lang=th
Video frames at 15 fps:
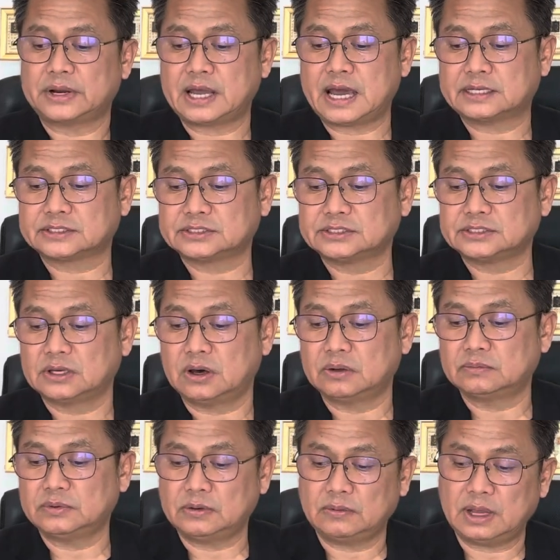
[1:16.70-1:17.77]
ปราดสอ
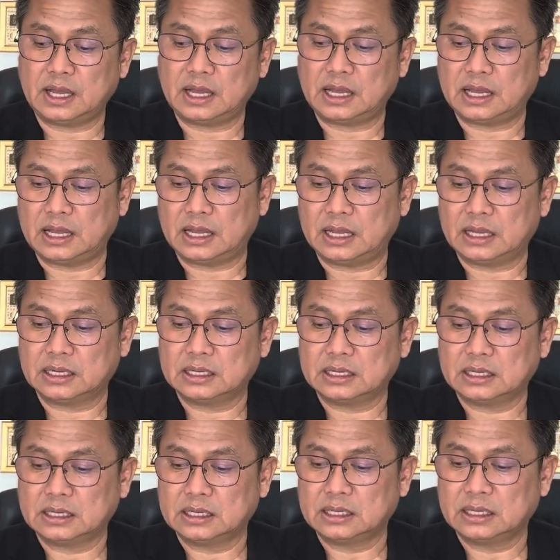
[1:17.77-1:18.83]
นไว้ว่า
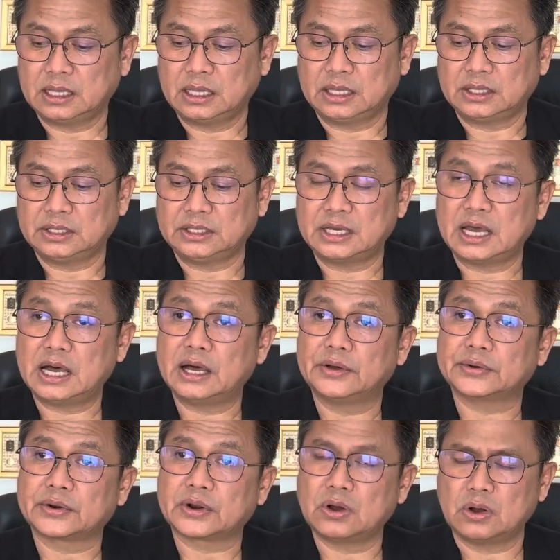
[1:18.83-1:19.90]
อย่า
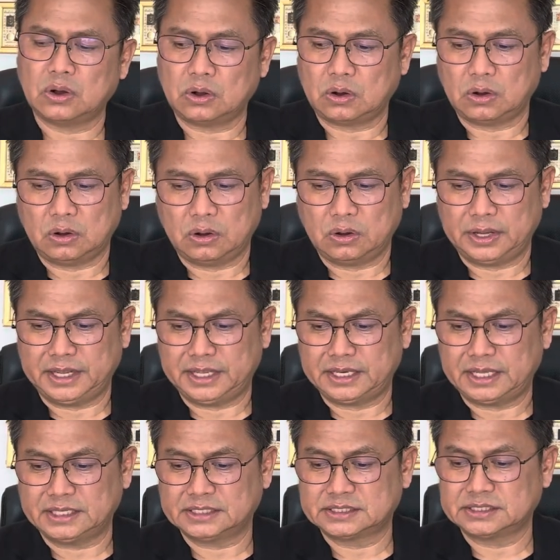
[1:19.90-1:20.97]
รอคอย
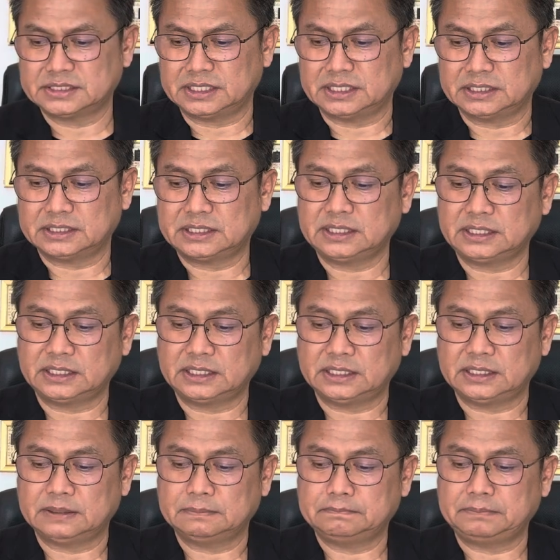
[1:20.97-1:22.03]
ในสิ่งที่
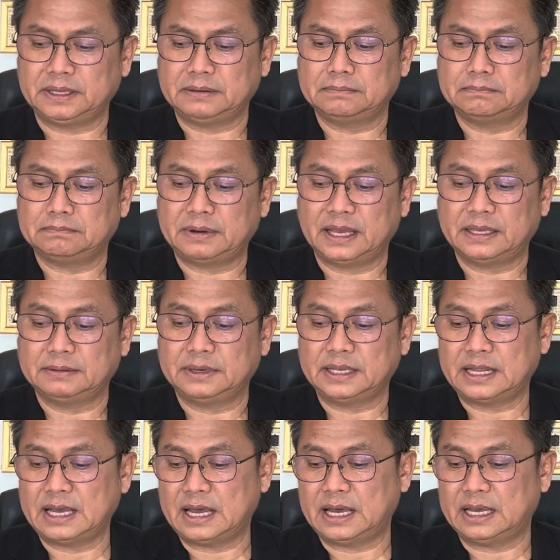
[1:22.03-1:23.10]
เป็นไป
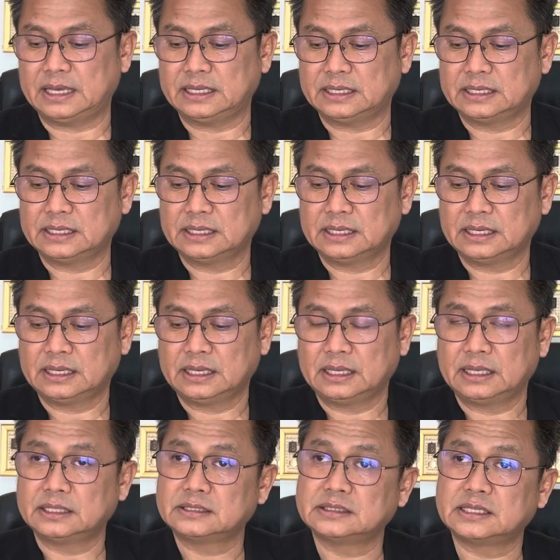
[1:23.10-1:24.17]
ไม่ได้
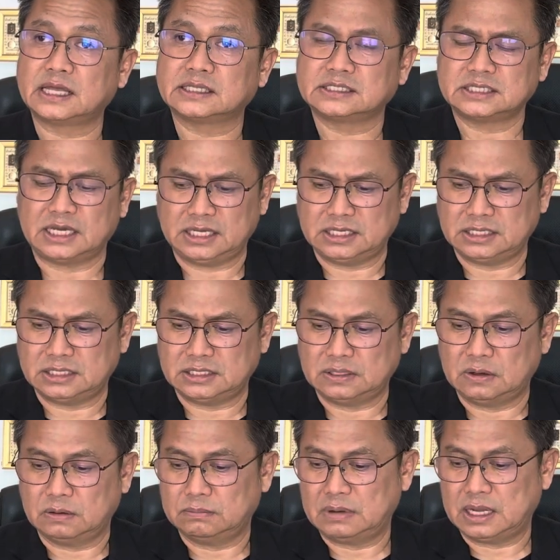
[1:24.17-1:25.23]
ตัดใจเดิน
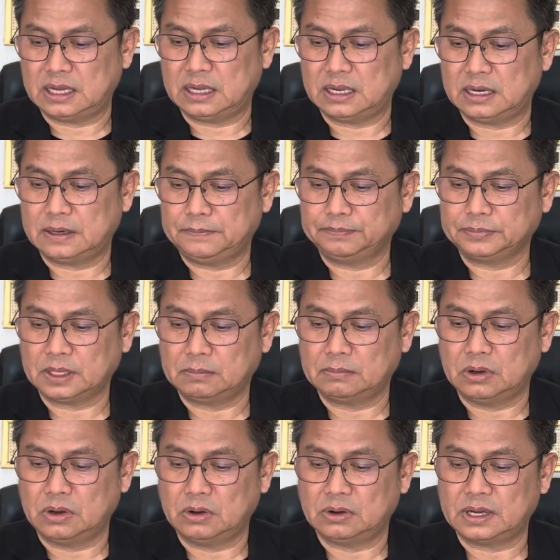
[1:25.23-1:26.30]
ออกมา
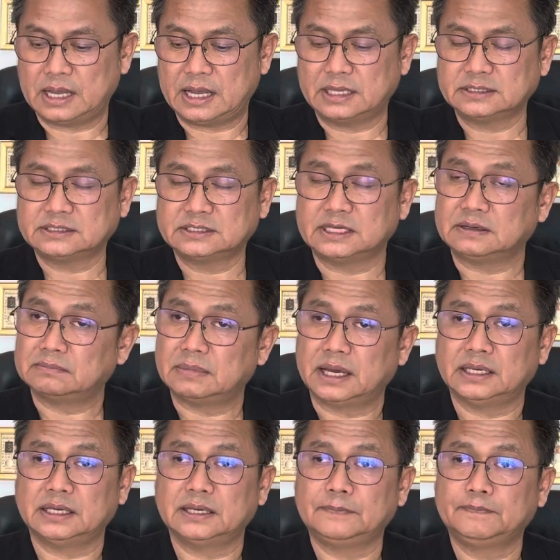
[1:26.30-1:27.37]
มองหาสิ่งให
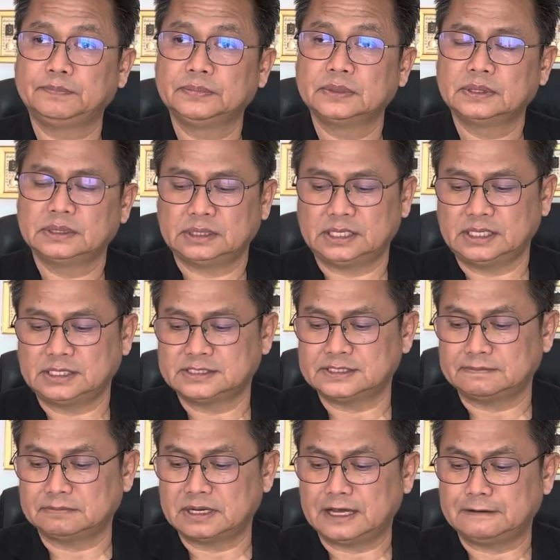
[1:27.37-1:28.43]
ม่ที่
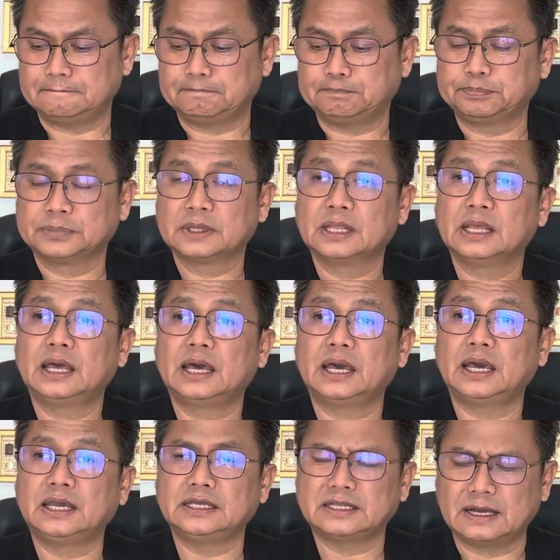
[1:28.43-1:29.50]
สำคัญ
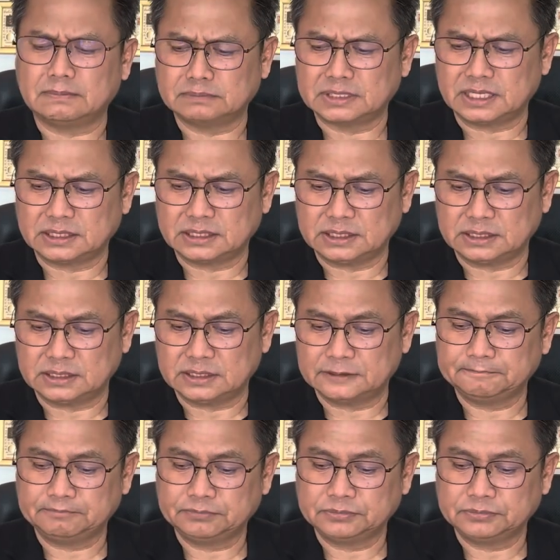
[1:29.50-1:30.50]
ให้ทำทันที